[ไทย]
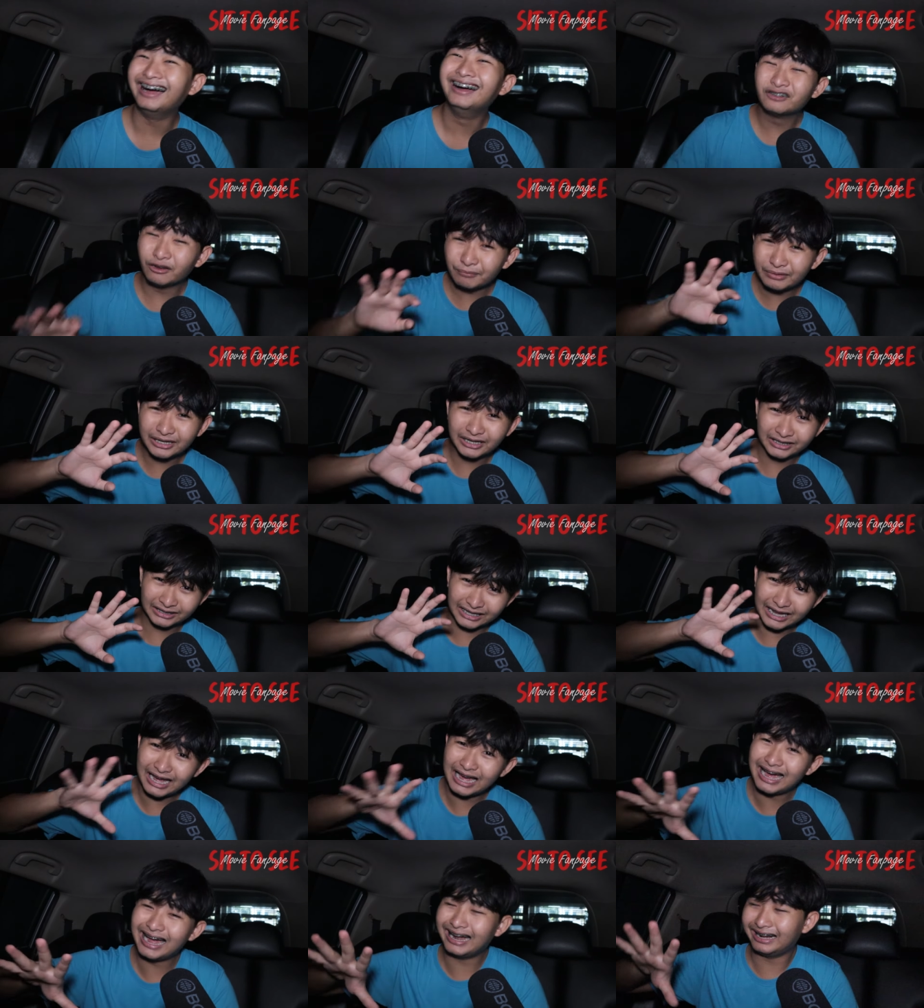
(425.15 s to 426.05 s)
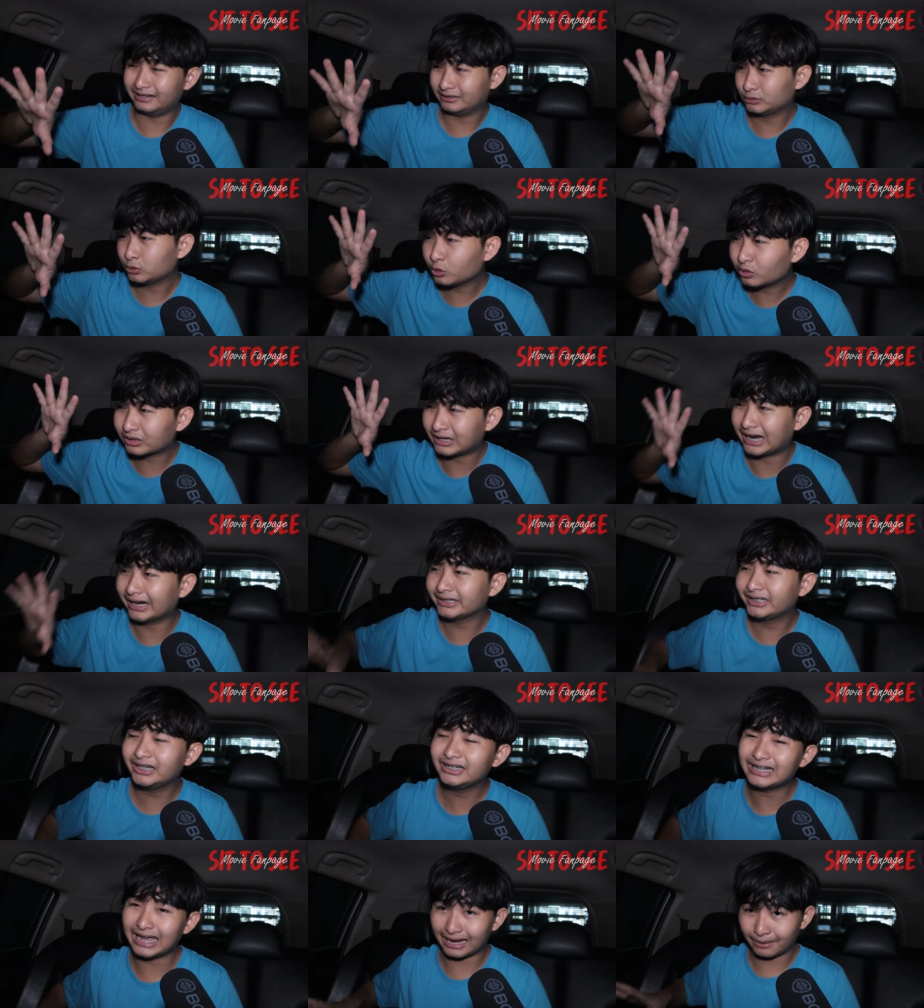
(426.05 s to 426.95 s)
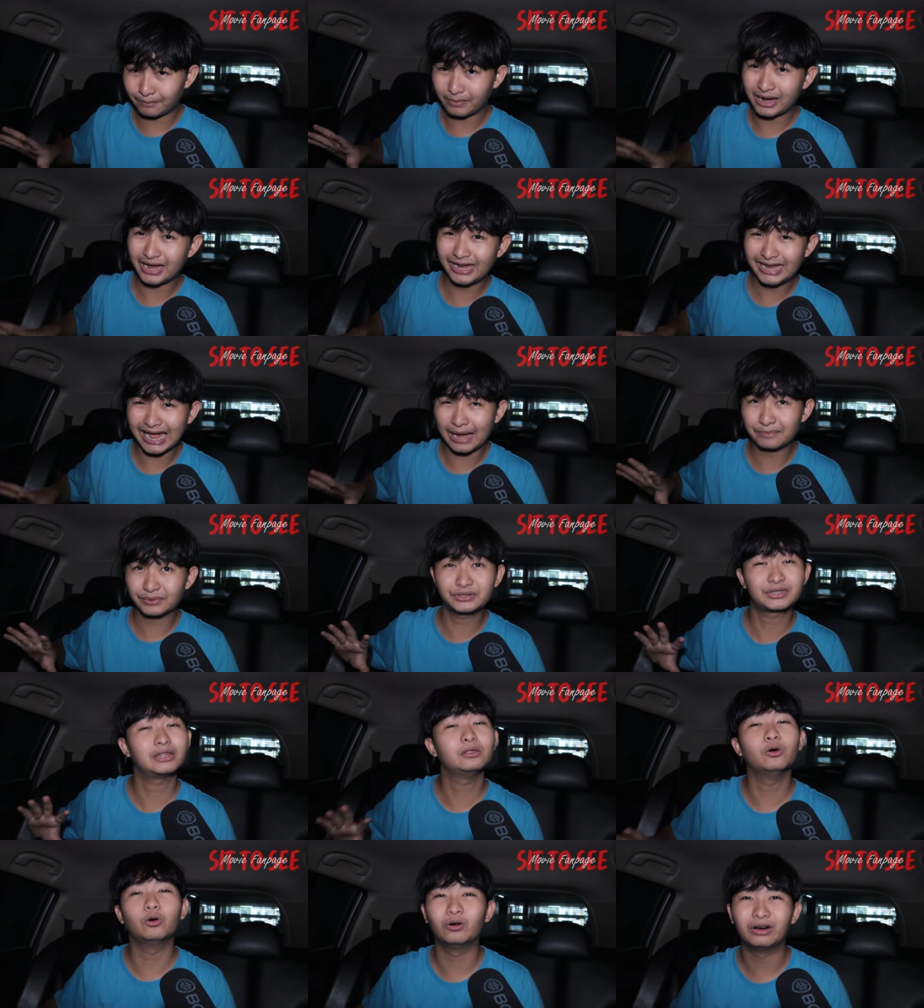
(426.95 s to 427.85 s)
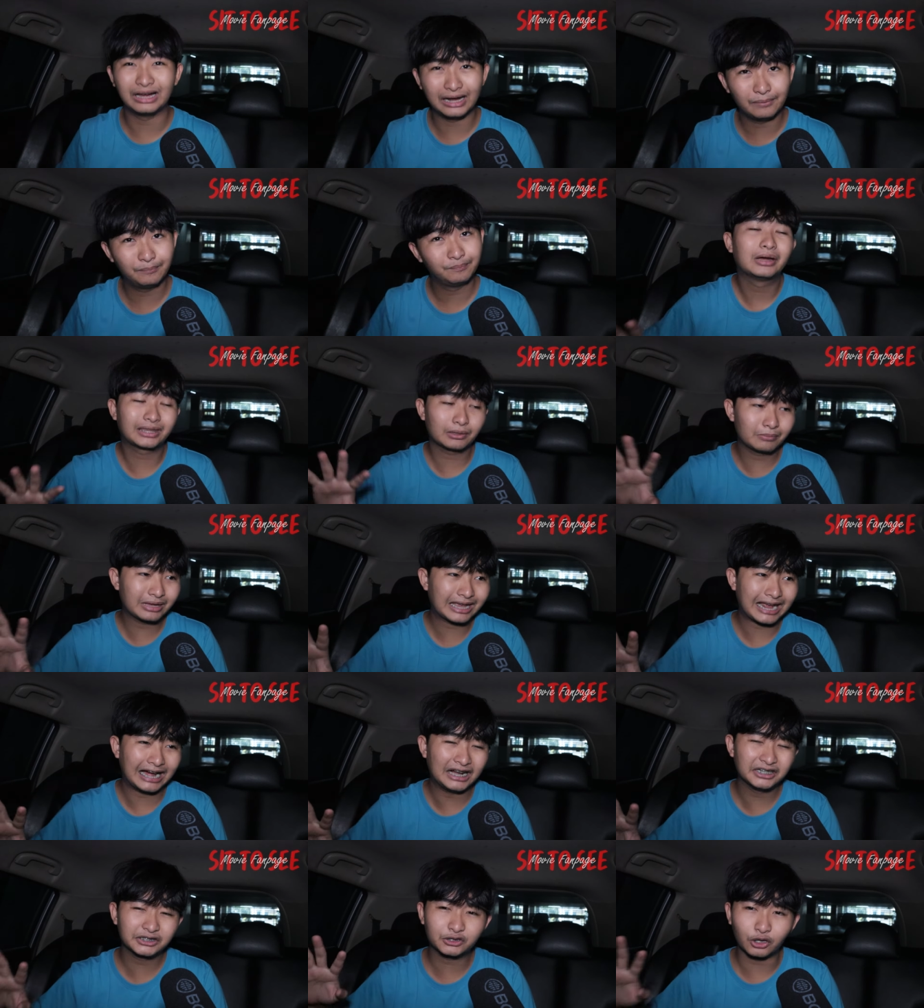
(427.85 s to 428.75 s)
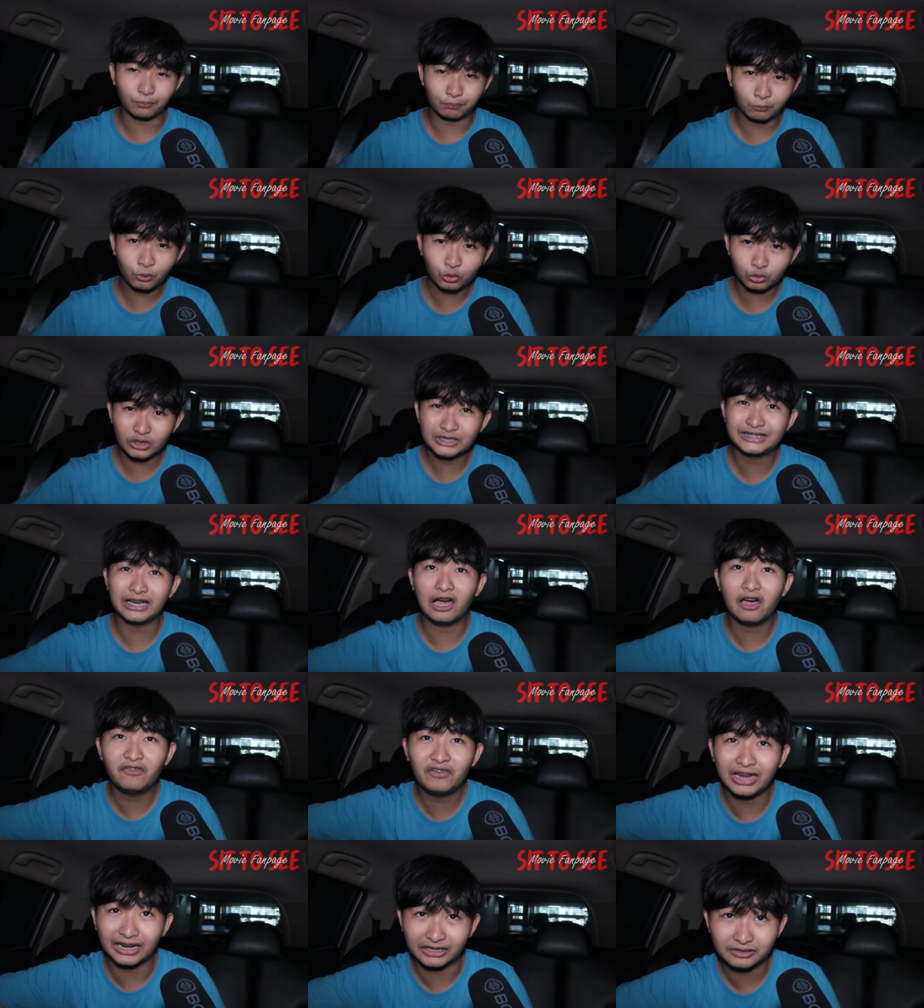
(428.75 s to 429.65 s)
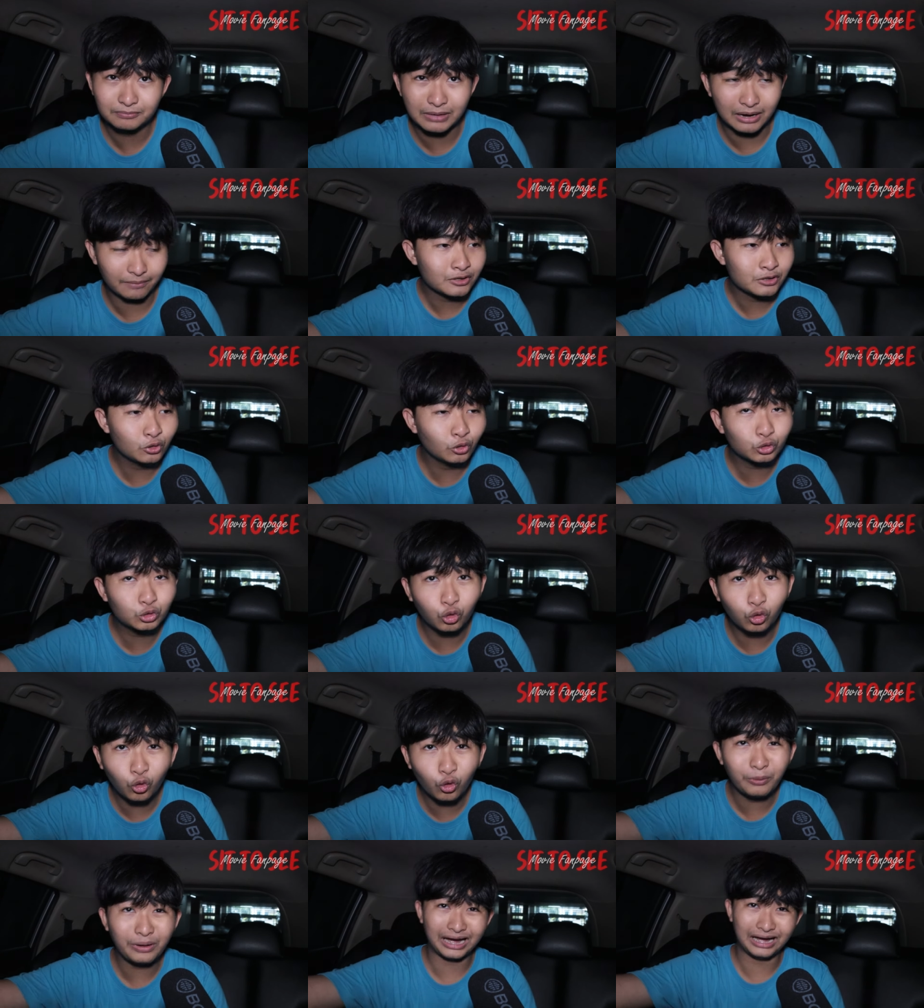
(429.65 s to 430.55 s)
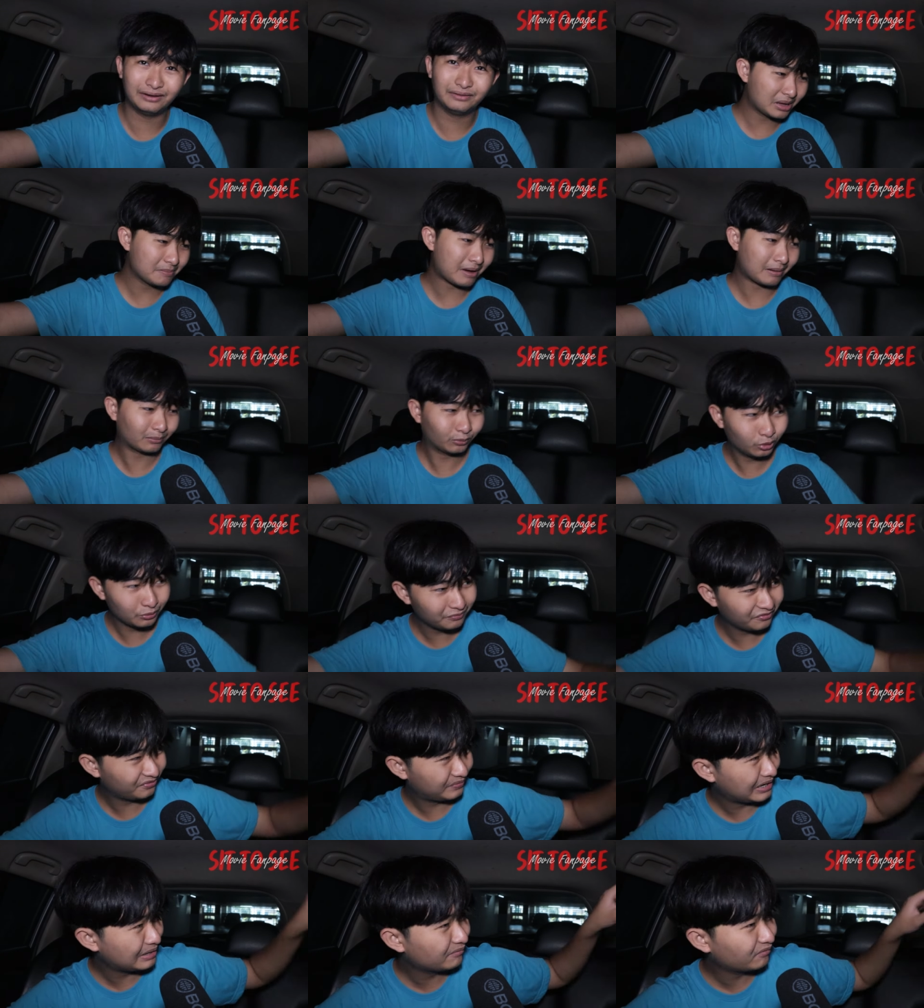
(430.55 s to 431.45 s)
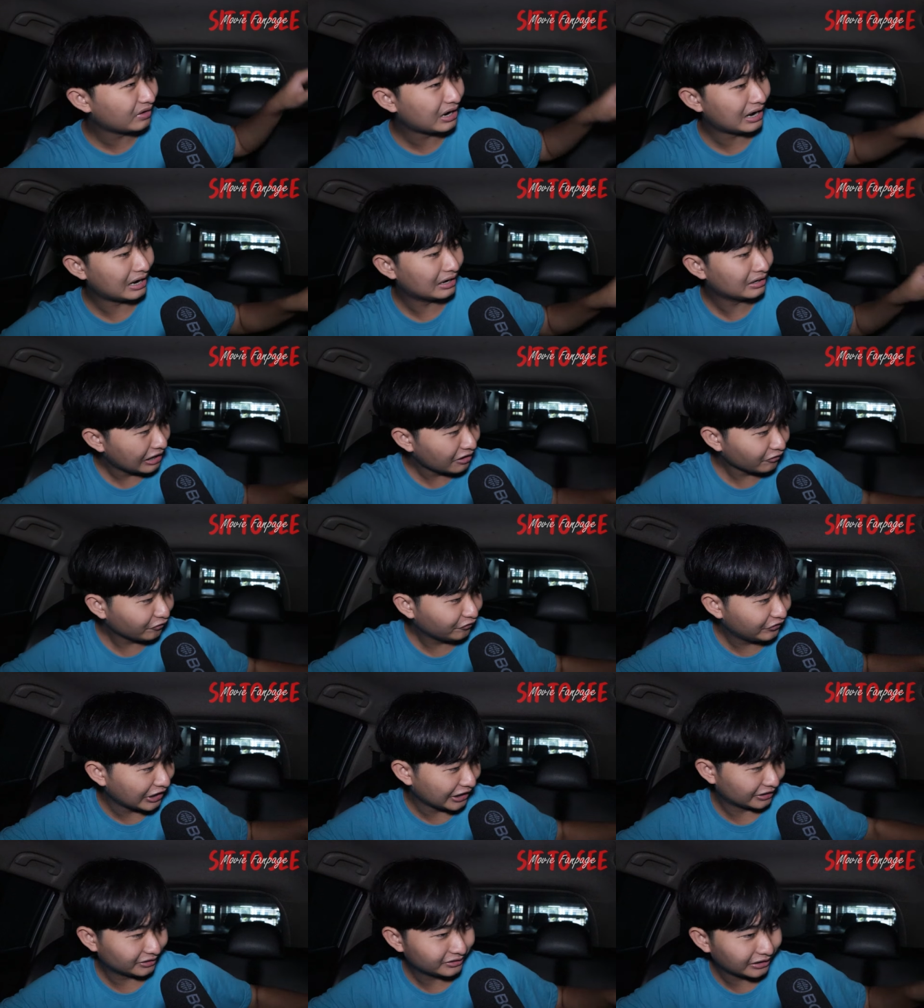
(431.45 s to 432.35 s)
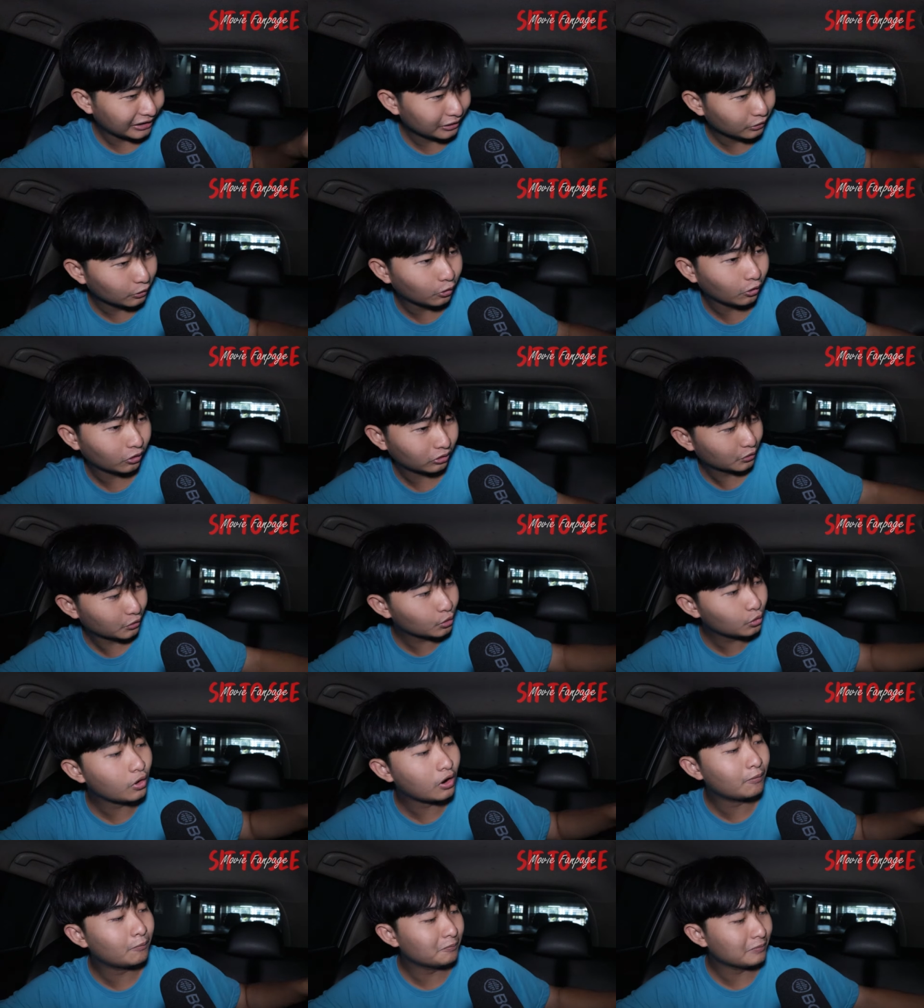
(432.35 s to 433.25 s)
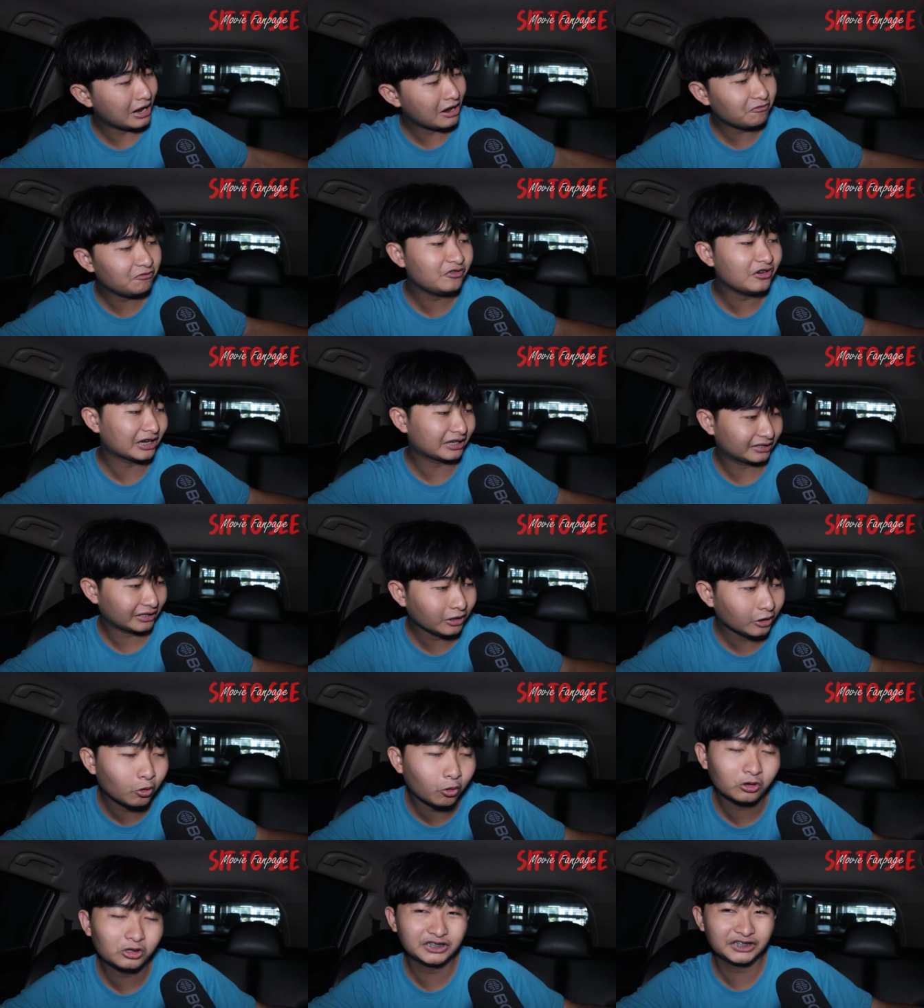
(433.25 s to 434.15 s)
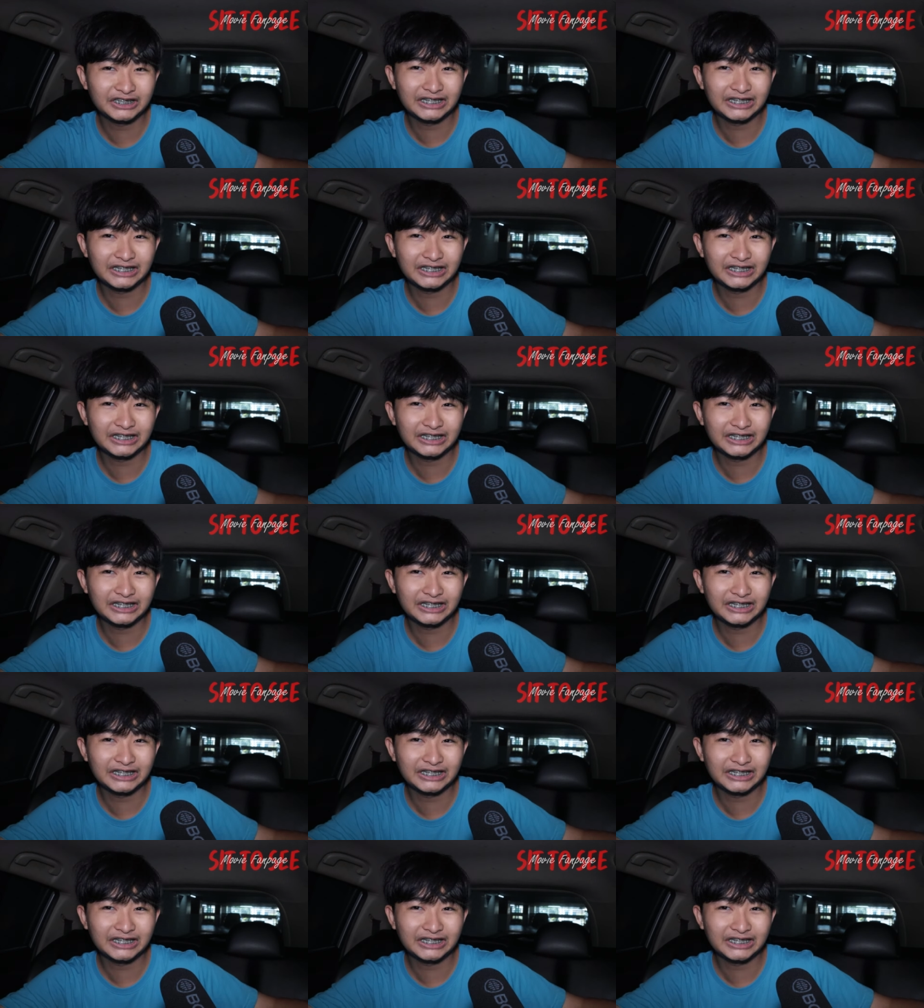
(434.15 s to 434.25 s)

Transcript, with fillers: รวมถึงนะฮะ ทุกครั้งที่หนังพยายามจะตลกครับ มันจะมีการตบมุกด้วยซาวเอฟเฟกแบบ YouTube อะเหมือนแบบคุณพิมพ์ว่าเอฟเฟกตลกรวมเอฟเฟกตลก